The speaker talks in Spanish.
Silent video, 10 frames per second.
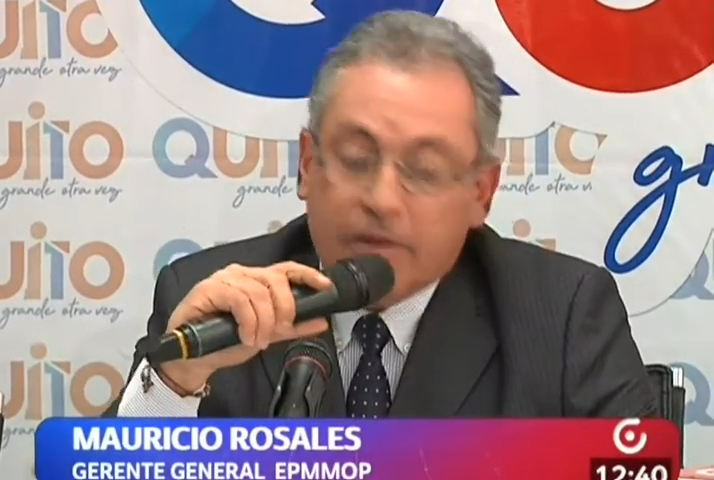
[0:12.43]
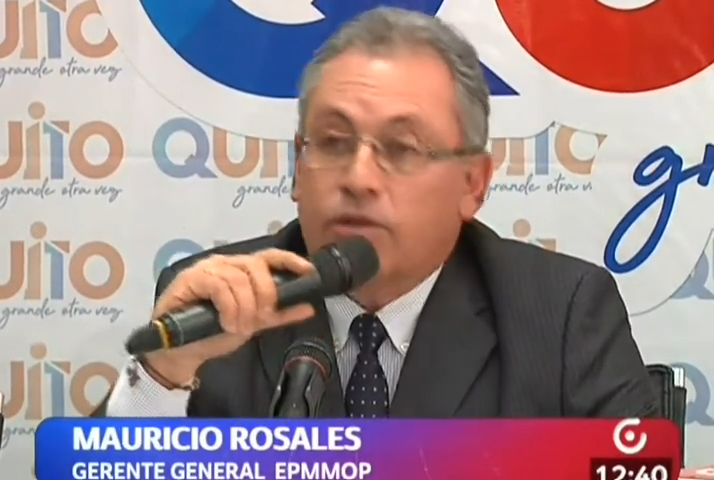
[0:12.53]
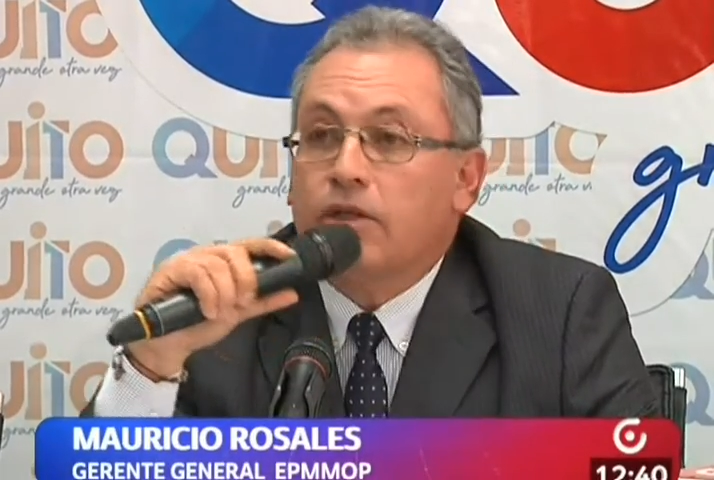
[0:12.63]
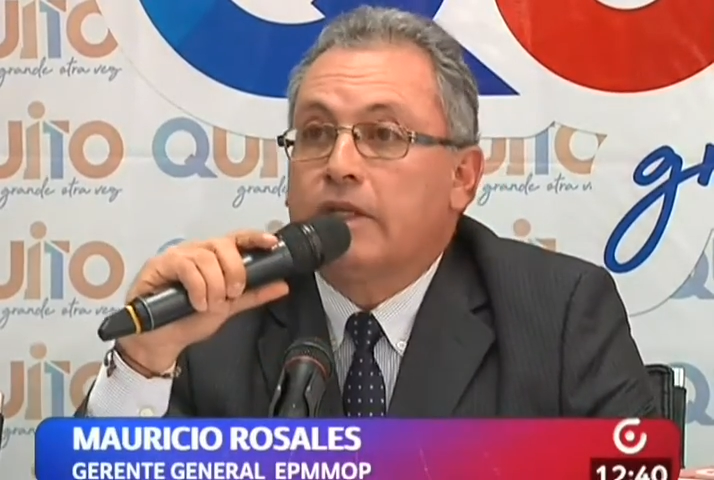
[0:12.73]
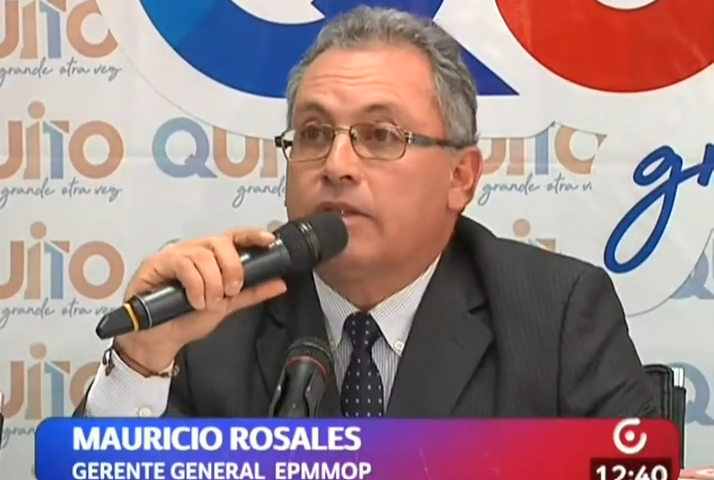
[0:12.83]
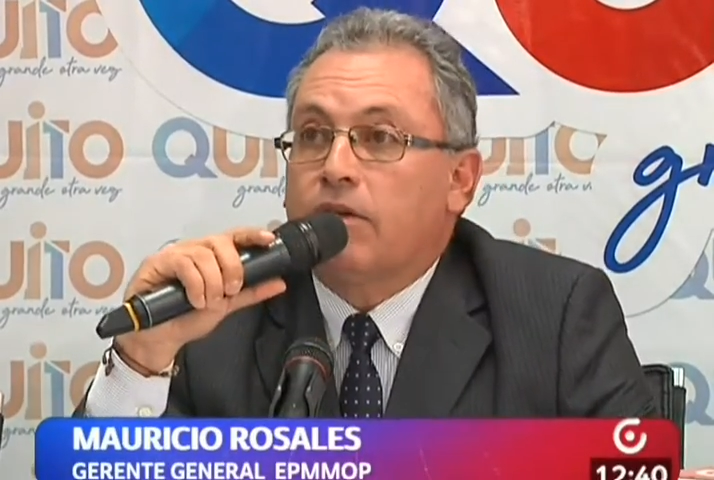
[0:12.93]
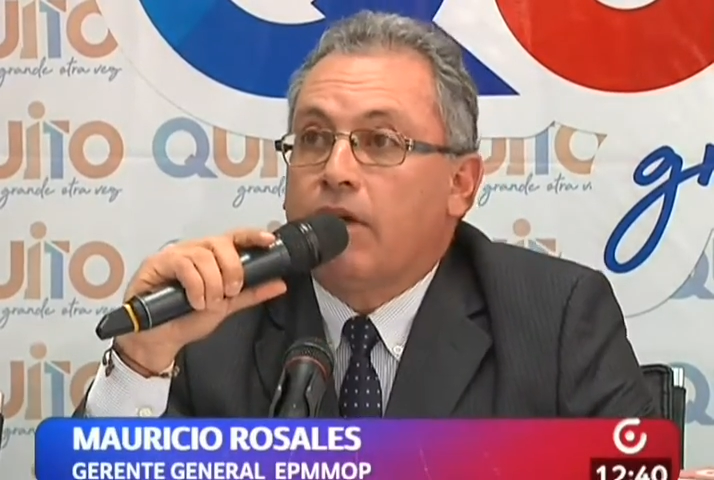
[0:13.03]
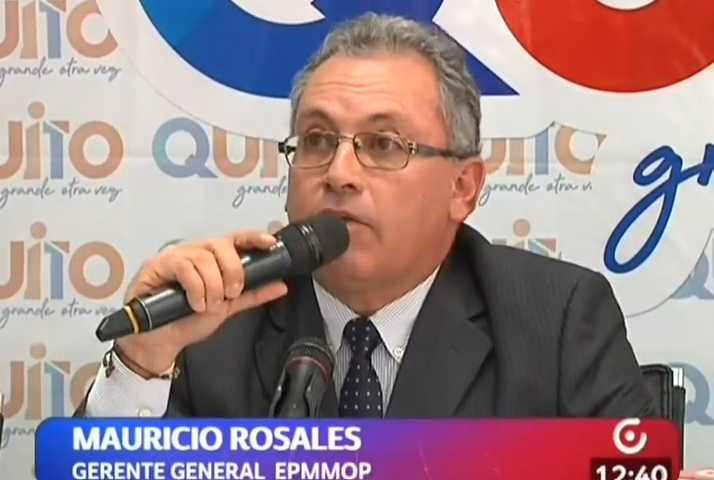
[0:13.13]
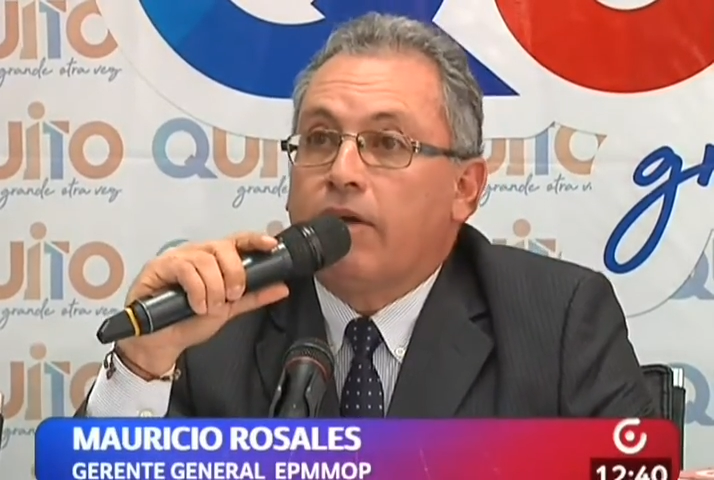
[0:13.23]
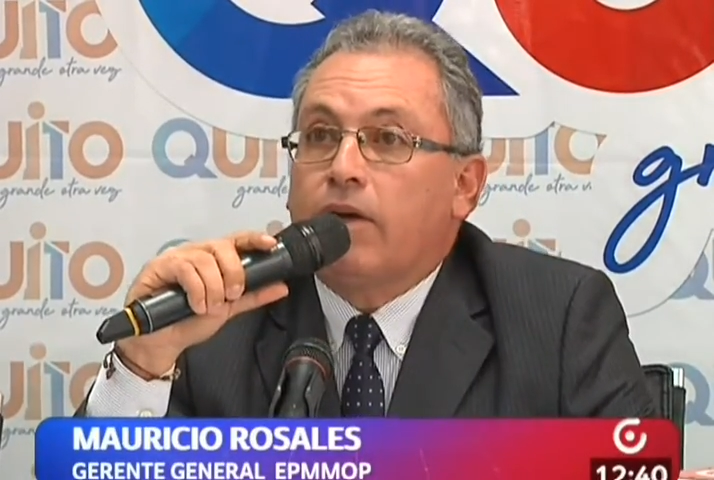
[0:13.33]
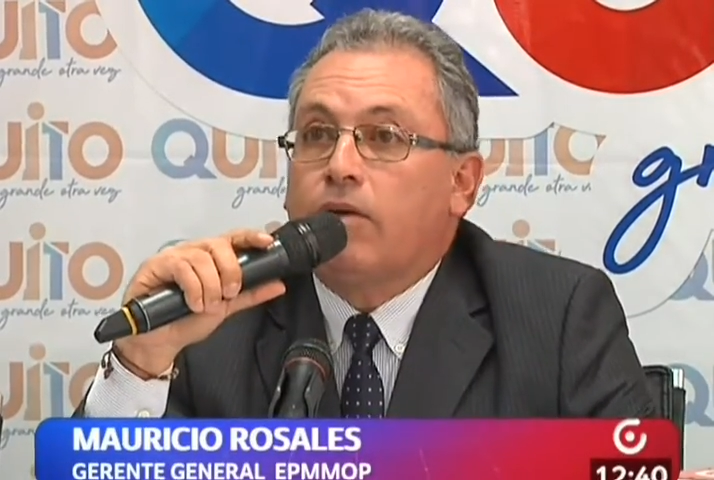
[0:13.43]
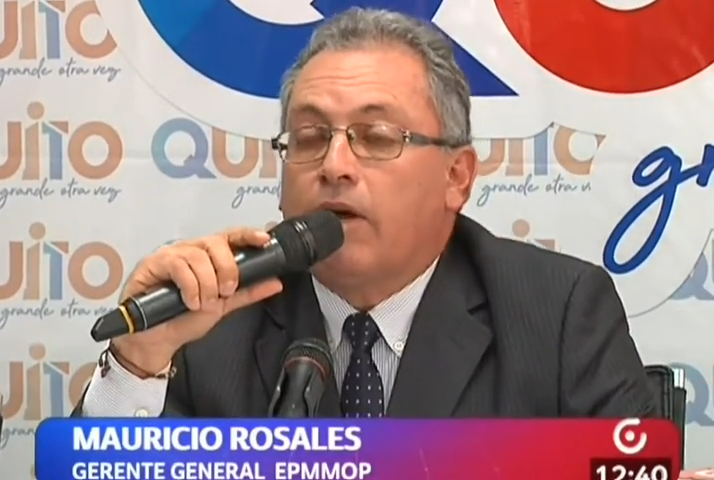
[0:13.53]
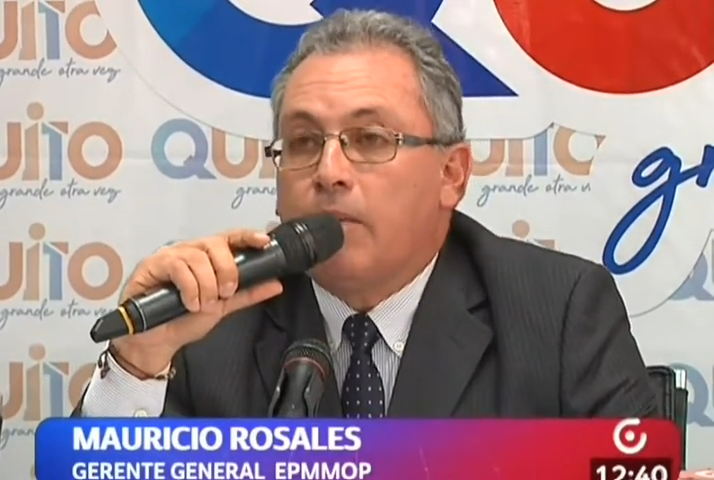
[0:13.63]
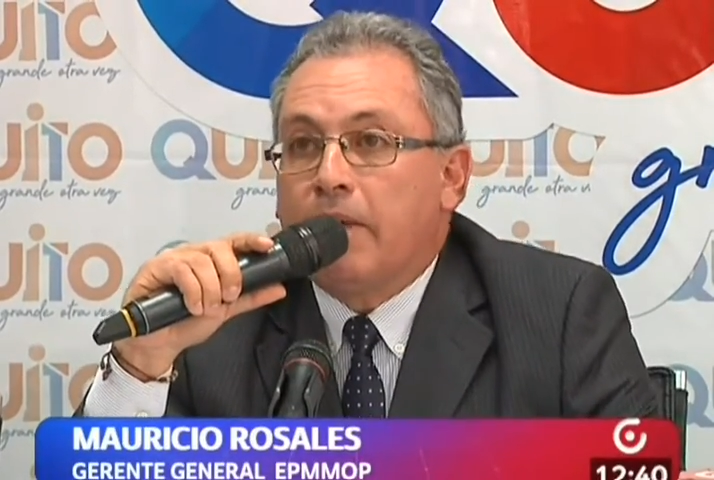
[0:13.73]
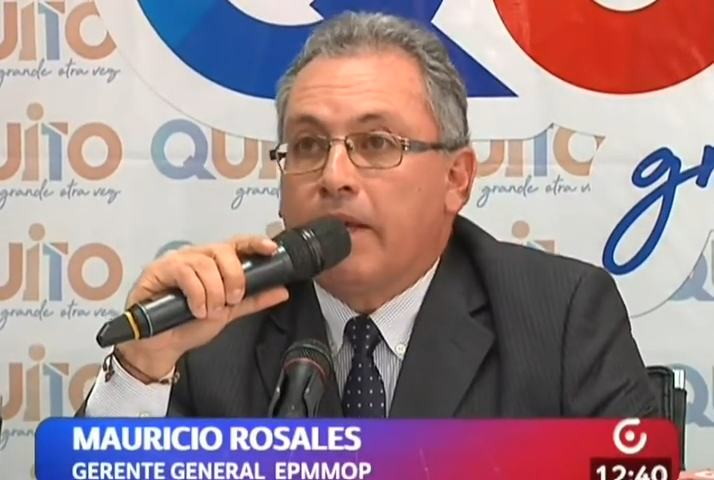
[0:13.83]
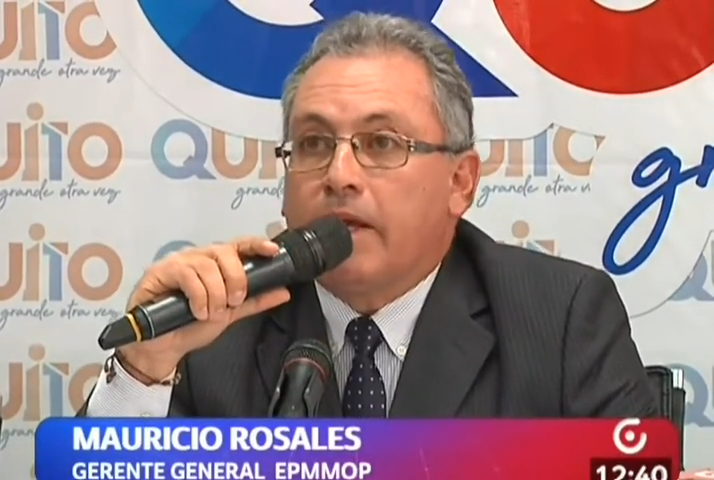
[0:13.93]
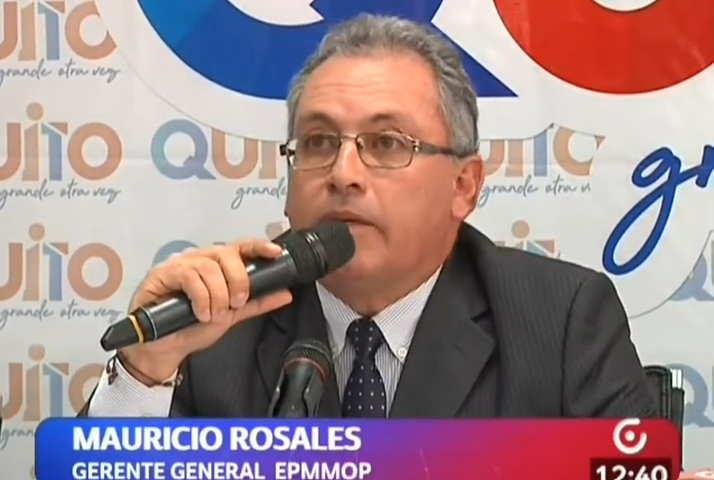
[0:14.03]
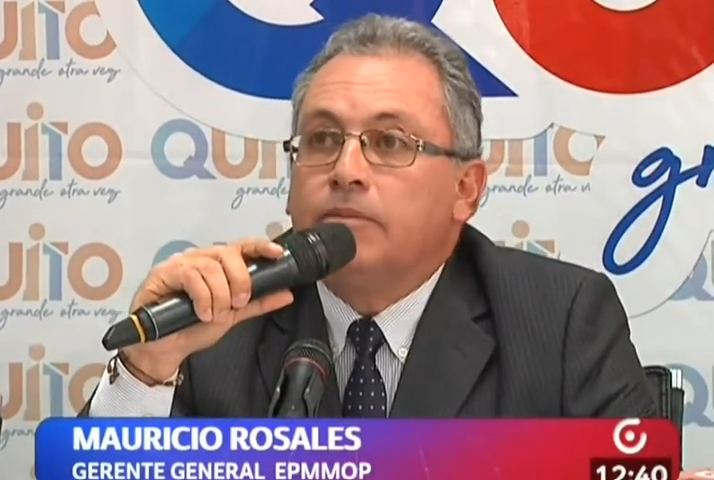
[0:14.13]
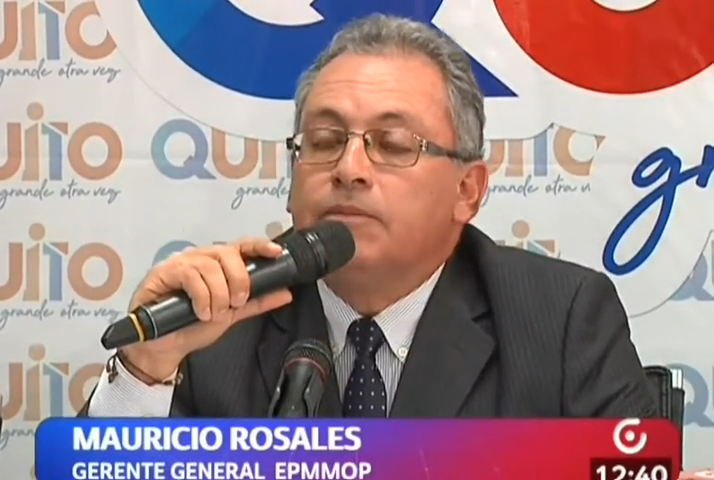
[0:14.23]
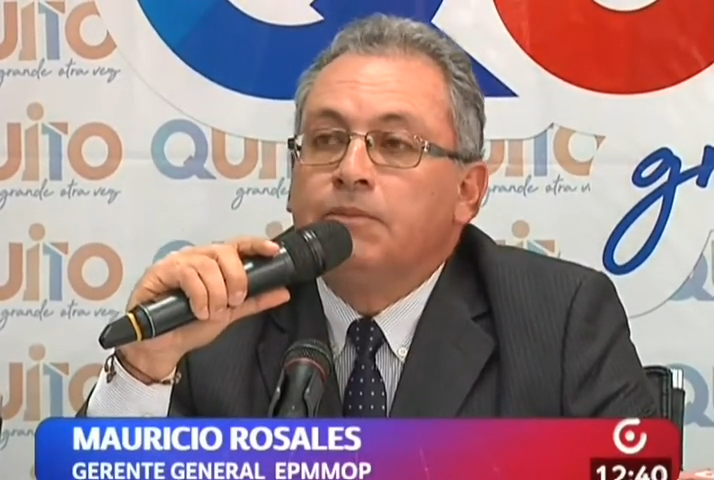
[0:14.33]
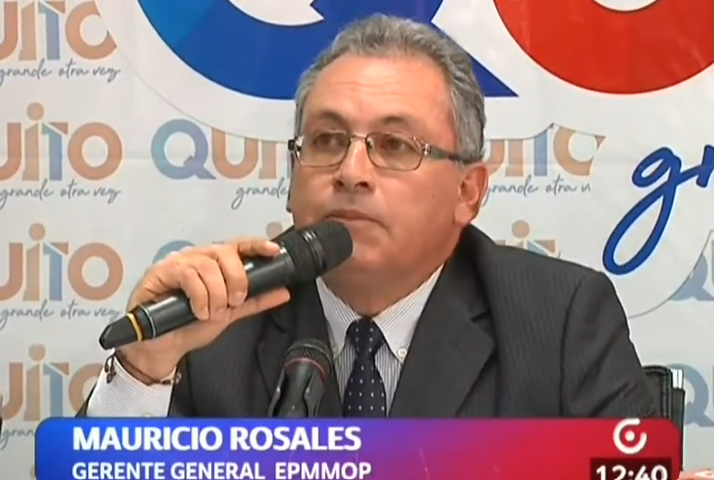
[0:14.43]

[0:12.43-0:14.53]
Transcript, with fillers: Amazonas de Rey Alfaro, América,